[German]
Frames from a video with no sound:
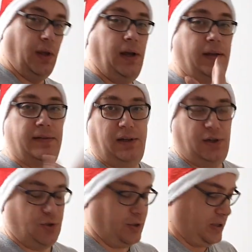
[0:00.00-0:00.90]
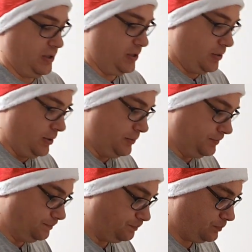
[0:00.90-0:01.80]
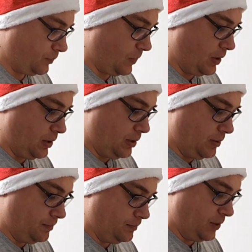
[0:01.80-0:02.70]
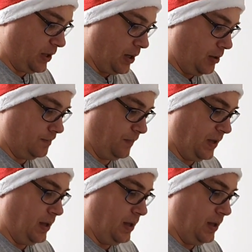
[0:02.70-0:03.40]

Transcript: ja, das riecht schon richtig toll. Ähm, genau.